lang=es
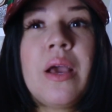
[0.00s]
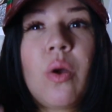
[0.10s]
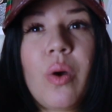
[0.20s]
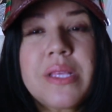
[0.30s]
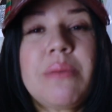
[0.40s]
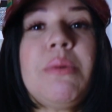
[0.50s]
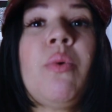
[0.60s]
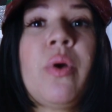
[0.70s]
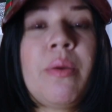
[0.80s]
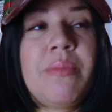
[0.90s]
con este
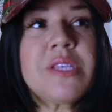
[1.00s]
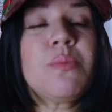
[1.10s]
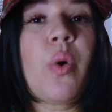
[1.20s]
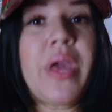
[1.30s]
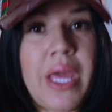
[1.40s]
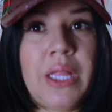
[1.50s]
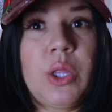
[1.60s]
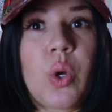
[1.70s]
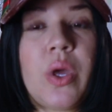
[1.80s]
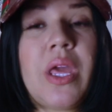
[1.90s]
mismo, mismo
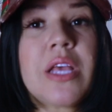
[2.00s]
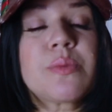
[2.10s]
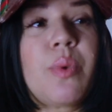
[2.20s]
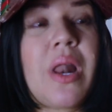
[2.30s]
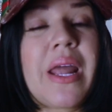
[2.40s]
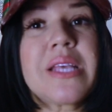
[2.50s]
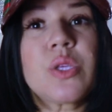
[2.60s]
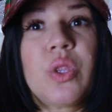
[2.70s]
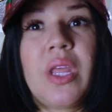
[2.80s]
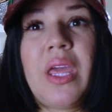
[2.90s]
intro y es por la
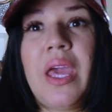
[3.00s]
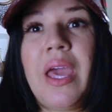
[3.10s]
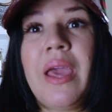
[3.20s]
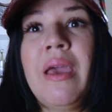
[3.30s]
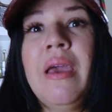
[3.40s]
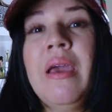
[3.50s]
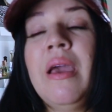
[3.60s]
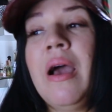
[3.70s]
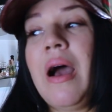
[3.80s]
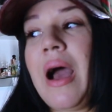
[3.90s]
razón de que
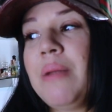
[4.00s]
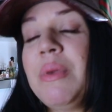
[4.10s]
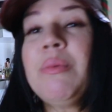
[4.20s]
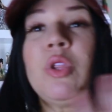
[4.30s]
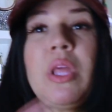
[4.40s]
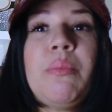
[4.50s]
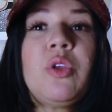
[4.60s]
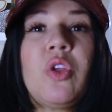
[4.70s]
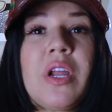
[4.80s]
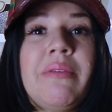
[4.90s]
al mismo tiempo
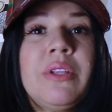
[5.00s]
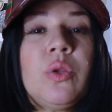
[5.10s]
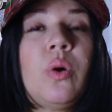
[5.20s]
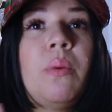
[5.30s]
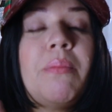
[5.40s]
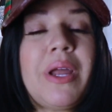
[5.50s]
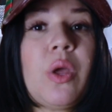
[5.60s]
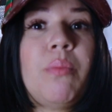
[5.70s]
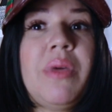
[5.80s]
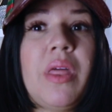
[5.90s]
estoy grabando
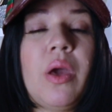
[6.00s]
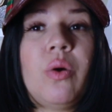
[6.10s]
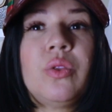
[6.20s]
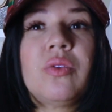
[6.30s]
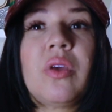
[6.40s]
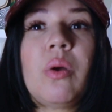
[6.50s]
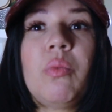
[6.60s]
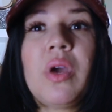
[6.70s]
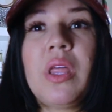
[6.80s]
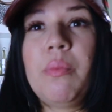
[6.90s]
varios videos, entonces
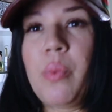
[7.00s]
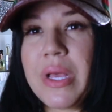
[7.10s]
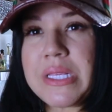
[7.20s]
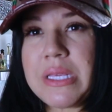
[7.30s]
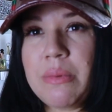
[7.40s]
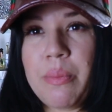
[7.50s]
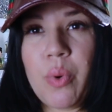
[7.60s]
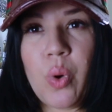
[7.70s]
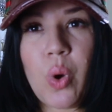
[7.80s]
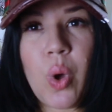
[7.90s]
como que después sí me
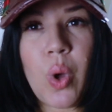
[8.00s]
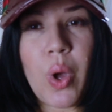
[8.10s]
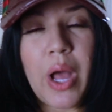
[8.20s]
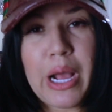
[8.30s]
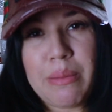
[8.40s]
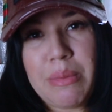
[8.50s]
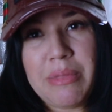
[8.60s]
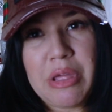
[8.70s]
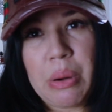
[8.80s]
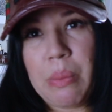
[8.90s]
pongo a cambiarme
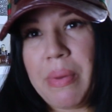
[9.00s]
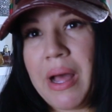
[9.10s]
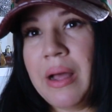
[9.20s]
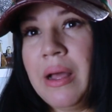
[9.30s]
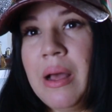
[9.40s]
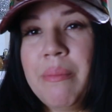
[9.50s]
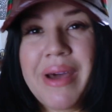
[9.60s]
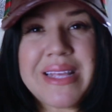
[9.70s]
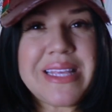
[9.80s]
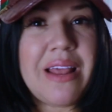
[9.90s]
de ropa
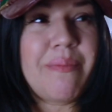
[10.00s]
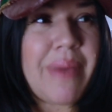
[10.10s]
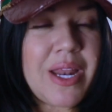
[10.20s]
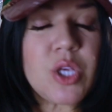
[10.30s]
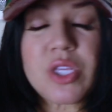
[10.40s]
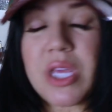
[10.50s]
para hacerle varios